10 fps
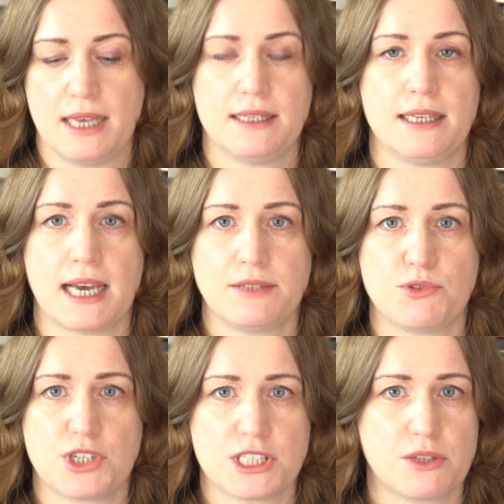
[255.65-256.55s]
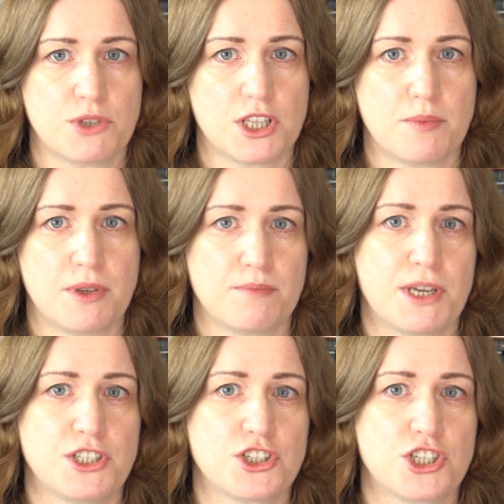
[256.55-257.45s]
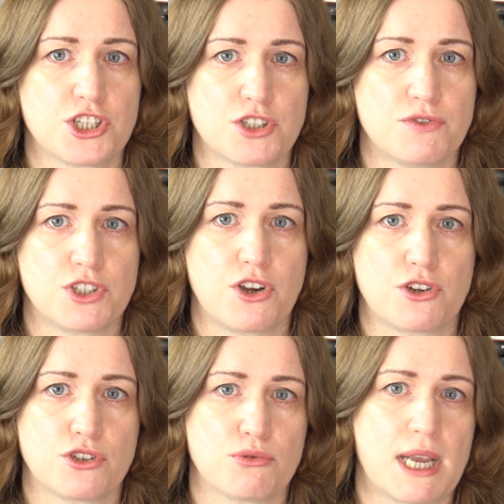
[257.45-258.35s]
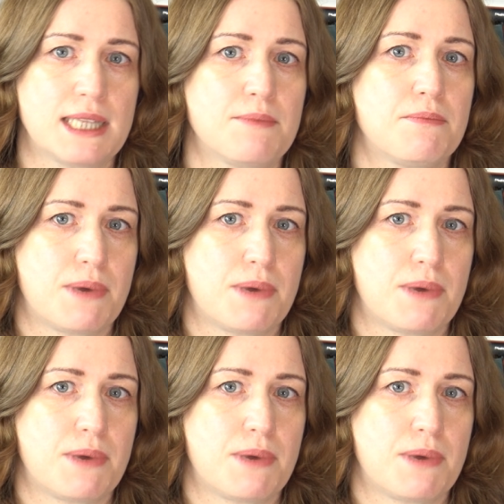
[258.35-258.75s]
e, a 20, kiedy będzie księżyc w trygonie z Uranem.